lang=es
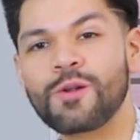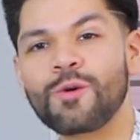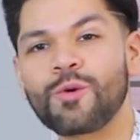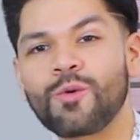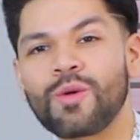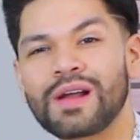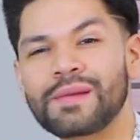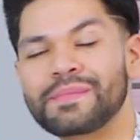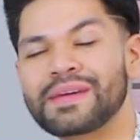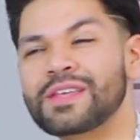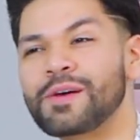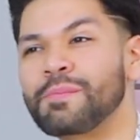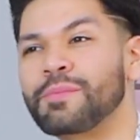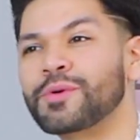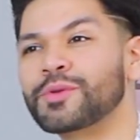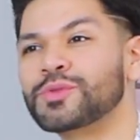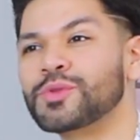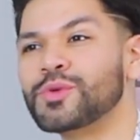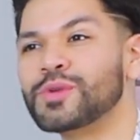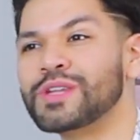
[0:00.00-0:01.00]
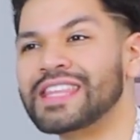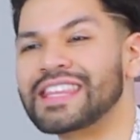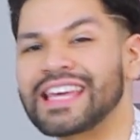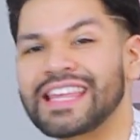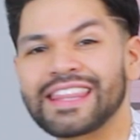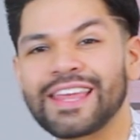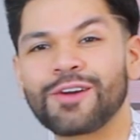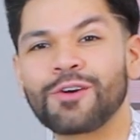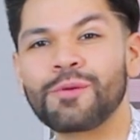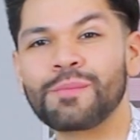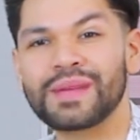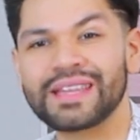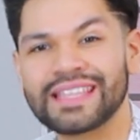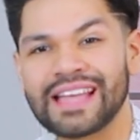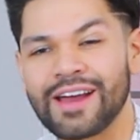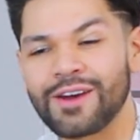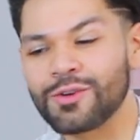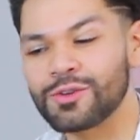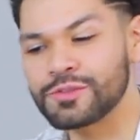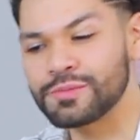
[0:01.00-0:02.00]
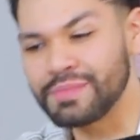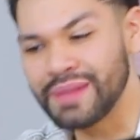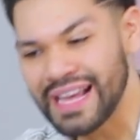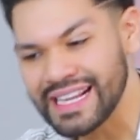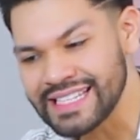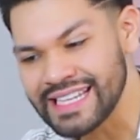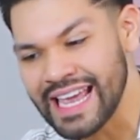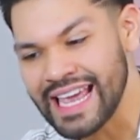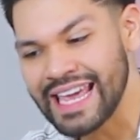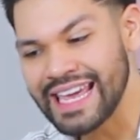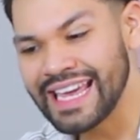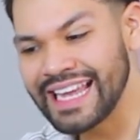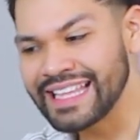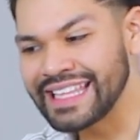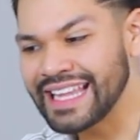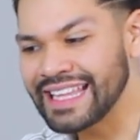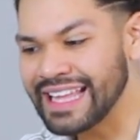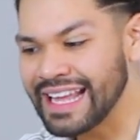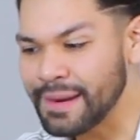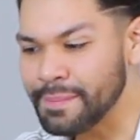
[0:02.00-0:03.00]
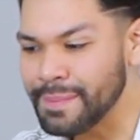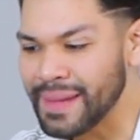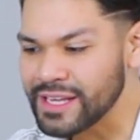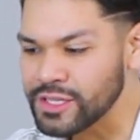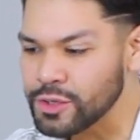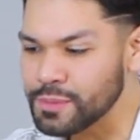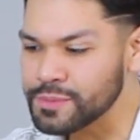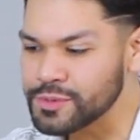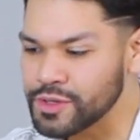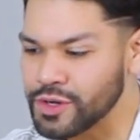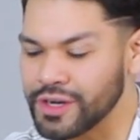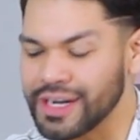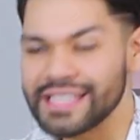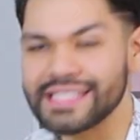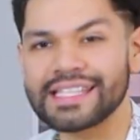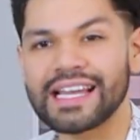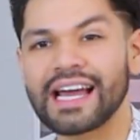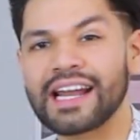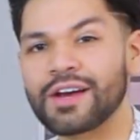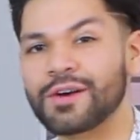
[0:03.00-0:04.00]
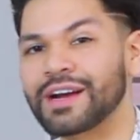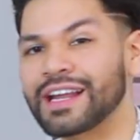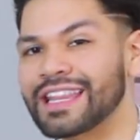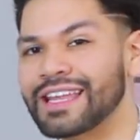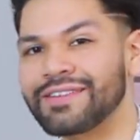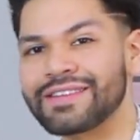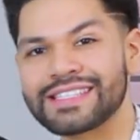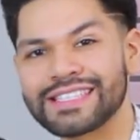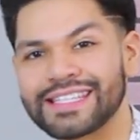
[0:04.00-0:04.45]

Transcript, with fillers: lo cual me da oportunidad de combinarlos más y tener más opciones a la hora de